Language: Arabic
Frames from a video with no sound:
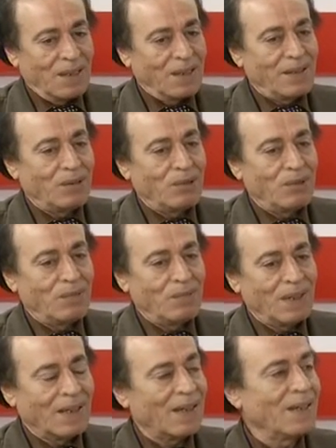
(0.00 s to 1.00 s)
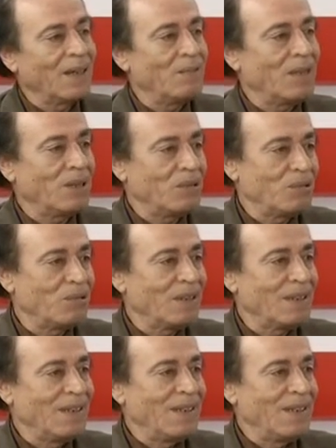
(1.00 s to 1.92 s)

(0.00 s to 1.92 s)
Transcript: لأنه من غير المعقول